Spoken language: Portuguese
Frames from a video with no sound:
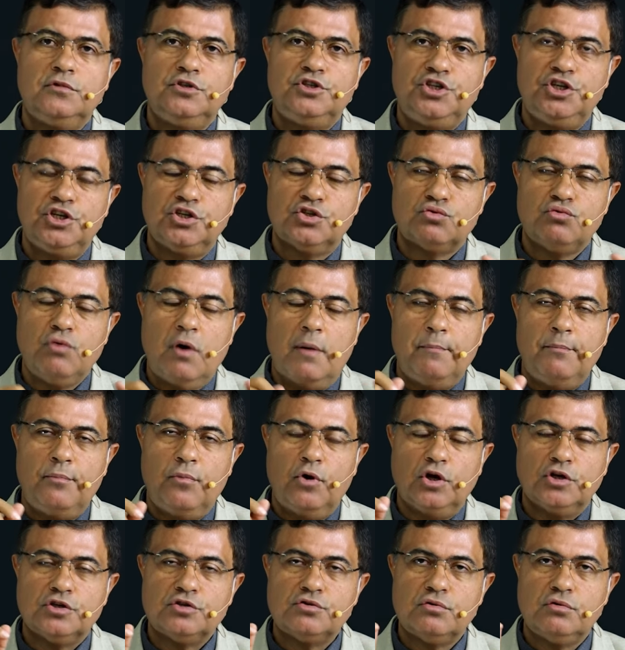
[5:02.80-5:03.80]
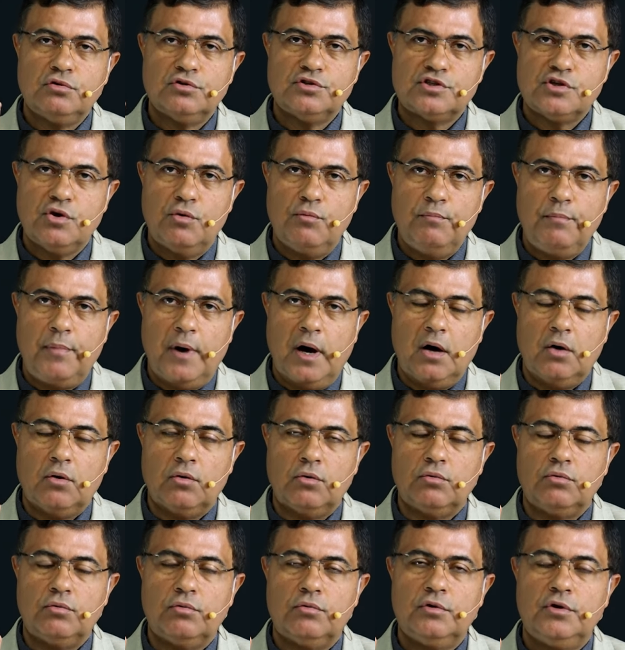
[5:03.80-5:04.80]
diz o apóstolo São
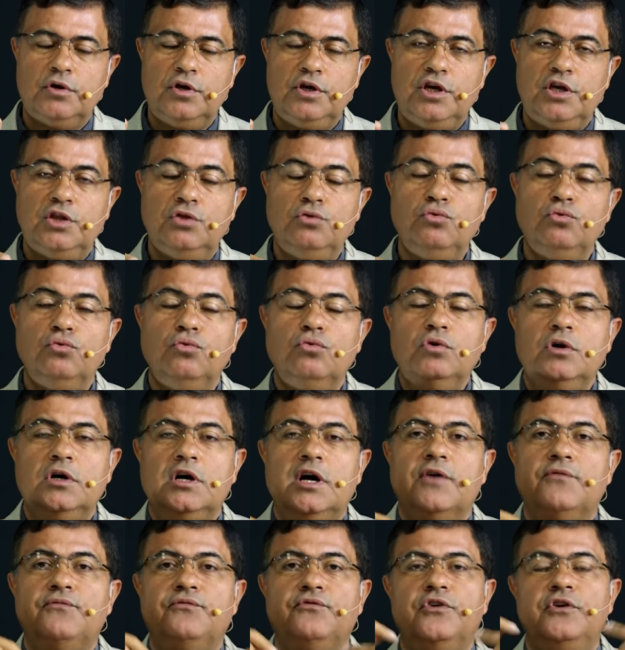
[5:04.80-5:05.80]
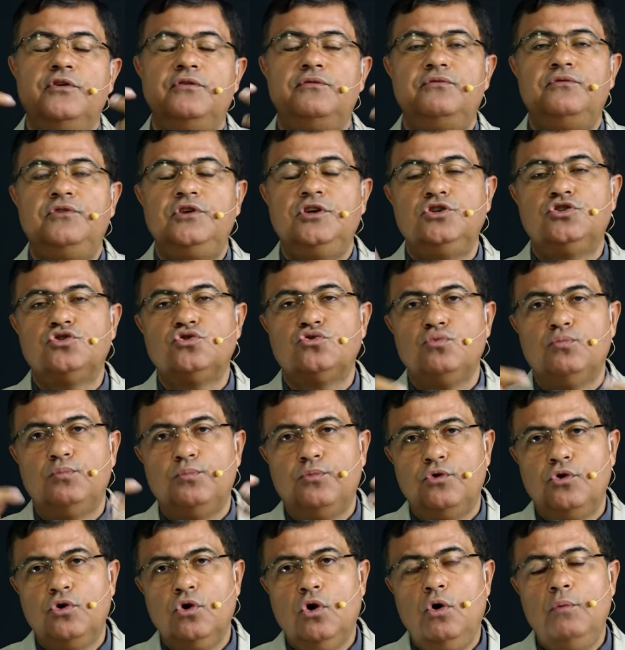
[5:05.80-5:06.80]
Paulo, que nunca foi visto
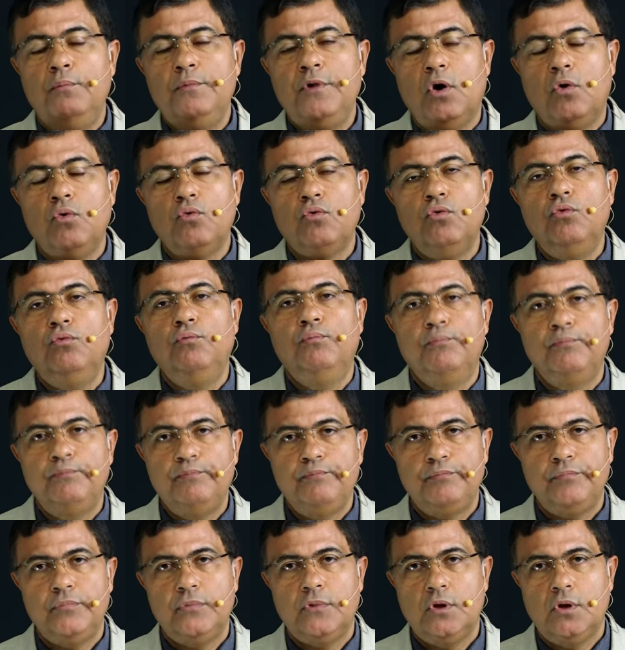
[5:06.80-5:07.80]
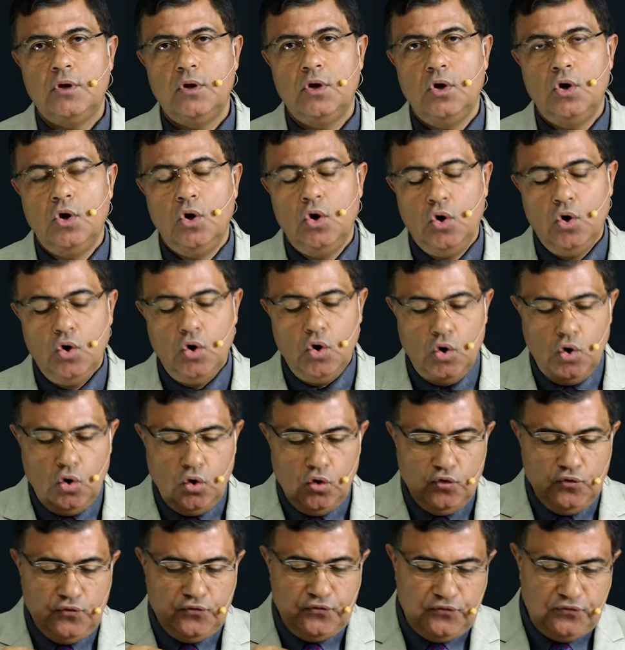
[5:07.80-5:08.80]
por homem algum.
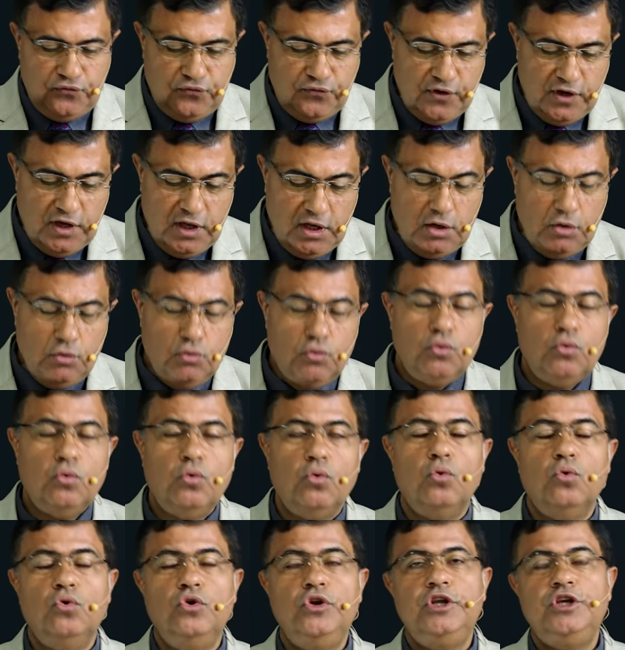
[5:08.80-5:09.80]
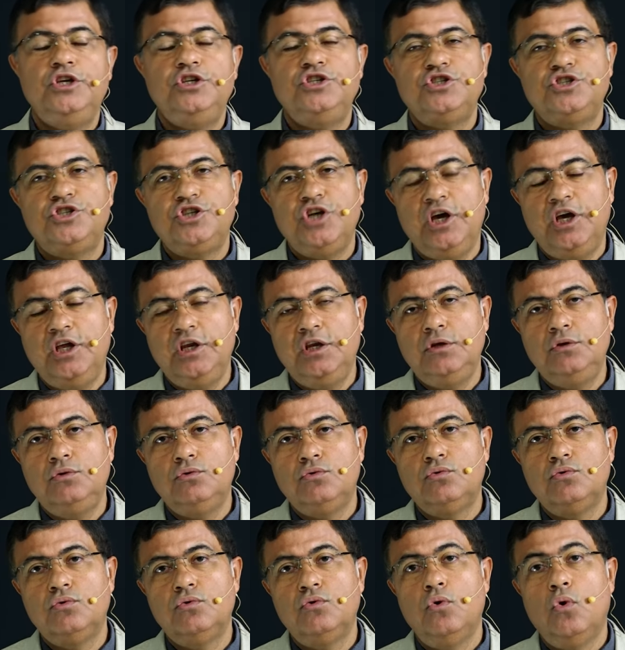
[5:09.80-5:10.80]
O Filho
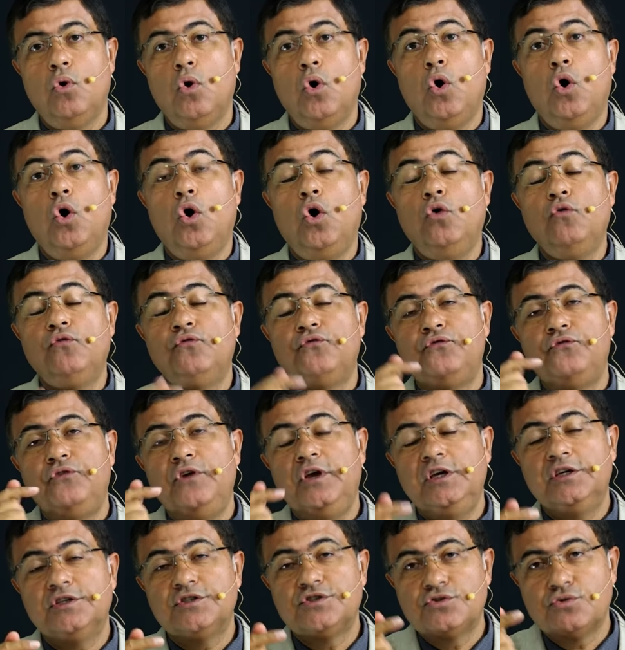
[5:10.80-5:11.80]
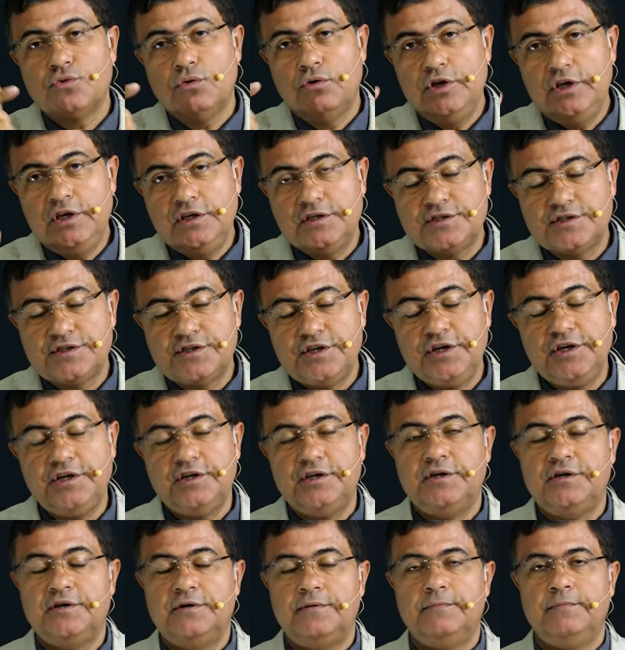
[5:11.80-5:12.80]
unigênito o fez
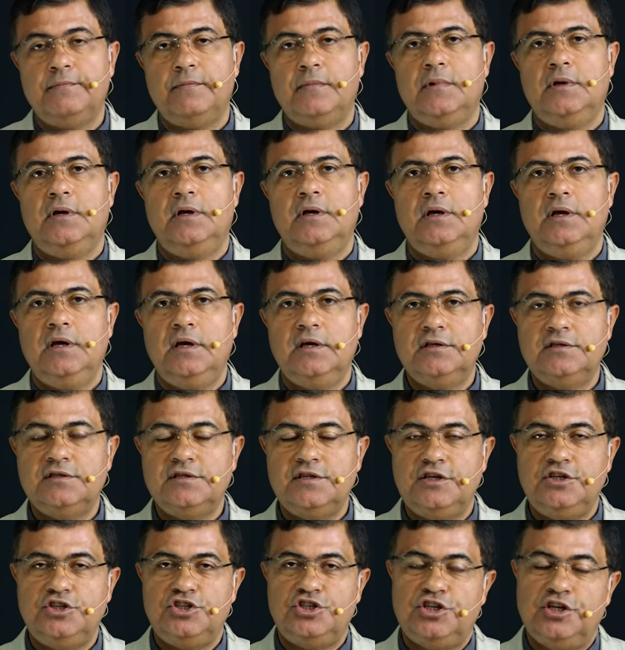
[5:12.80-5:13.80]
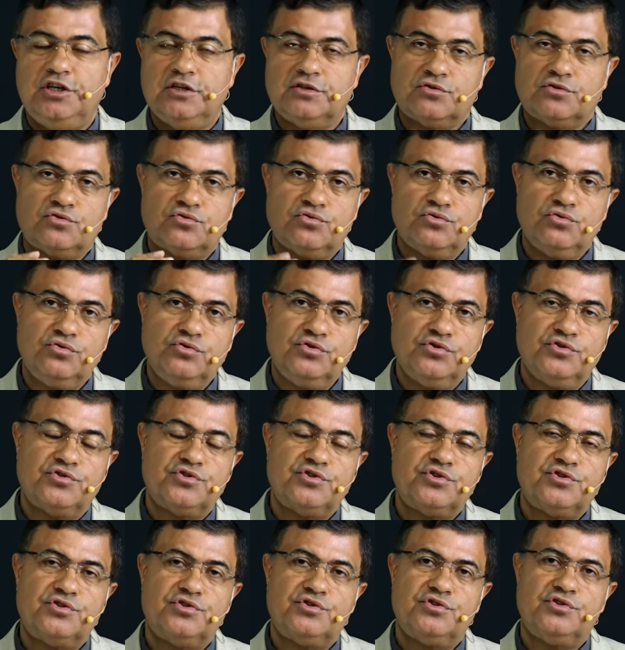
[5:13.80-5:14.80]
conhecer. Quer dizer,
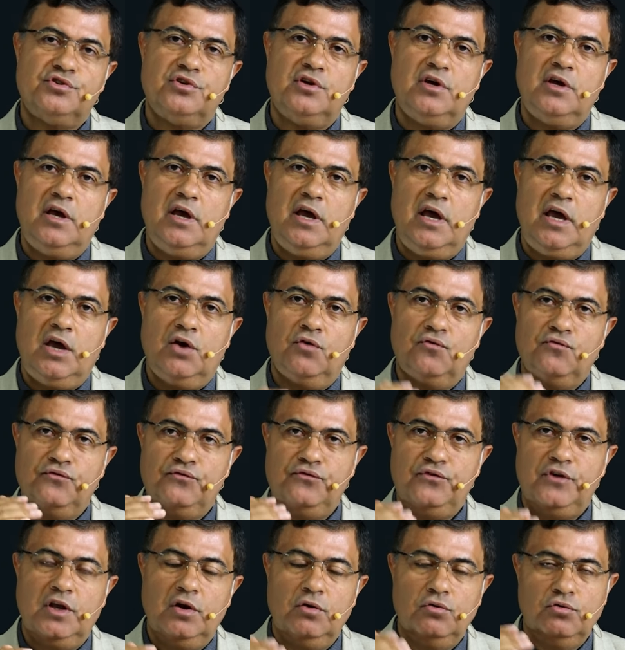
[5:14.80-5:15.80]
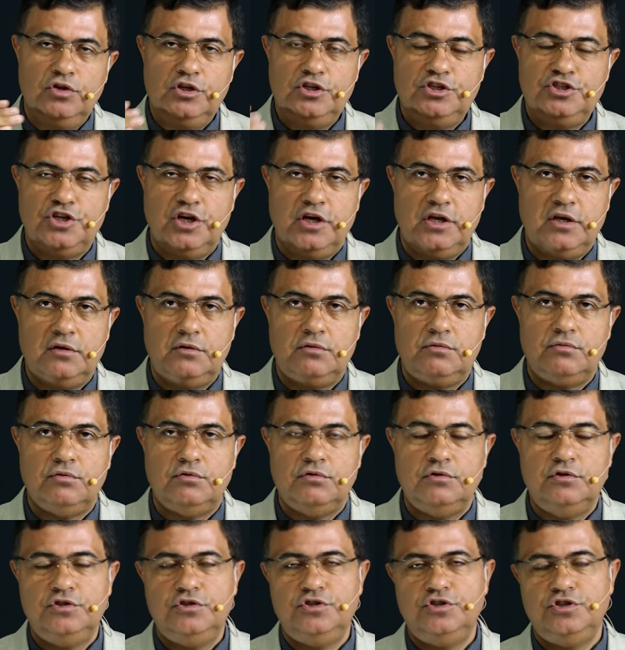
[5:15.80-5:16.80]
Jesus é o Filho unigênito
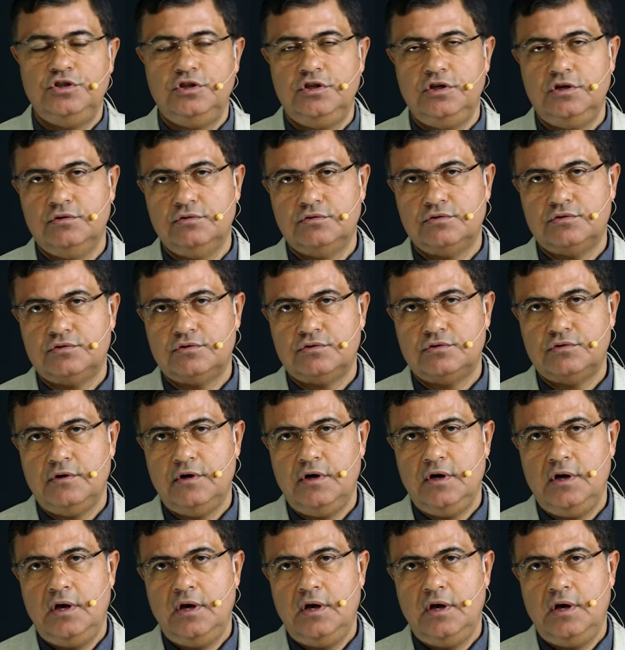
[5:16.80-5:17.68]
de Deus.